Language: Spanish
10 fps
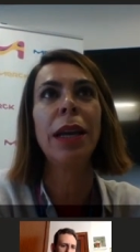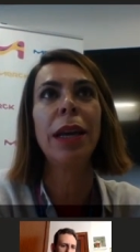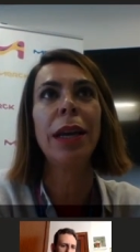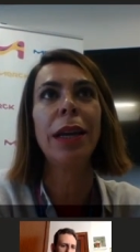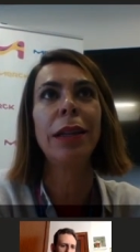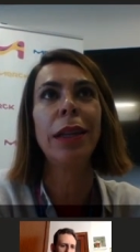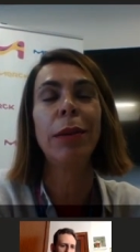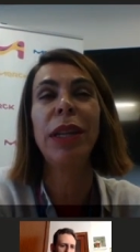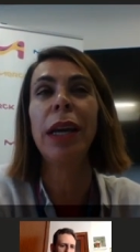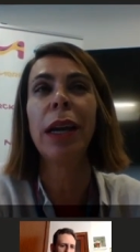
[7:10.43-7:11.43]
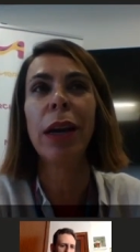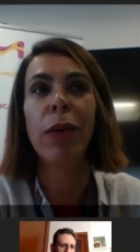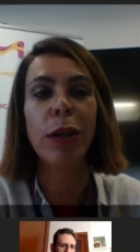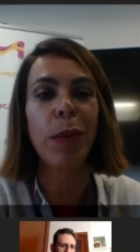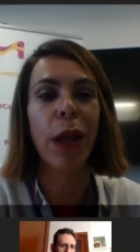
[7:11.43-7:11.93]
eh, tiene que crear
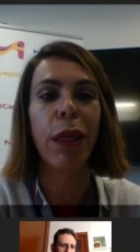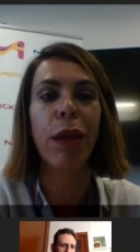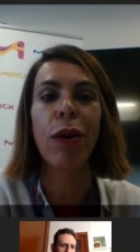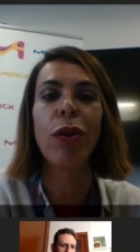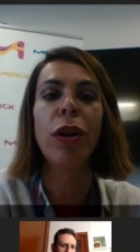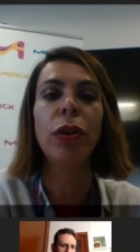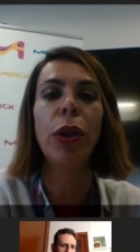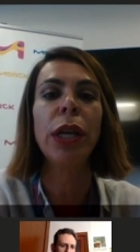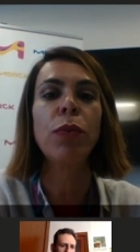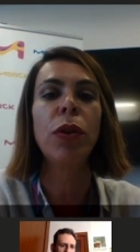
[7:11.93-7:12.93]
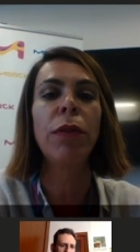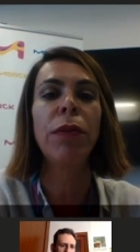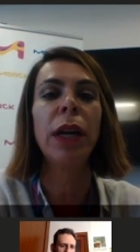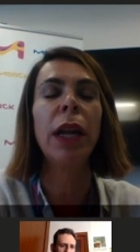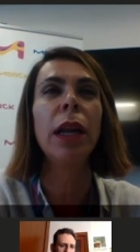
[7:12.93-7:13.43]
una inspiración, ¿no? Entonces, bueno, al
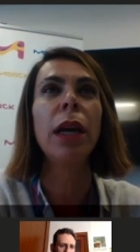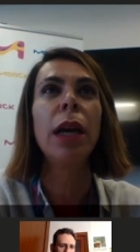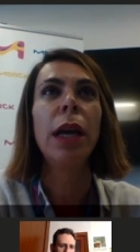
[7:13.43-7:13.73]
final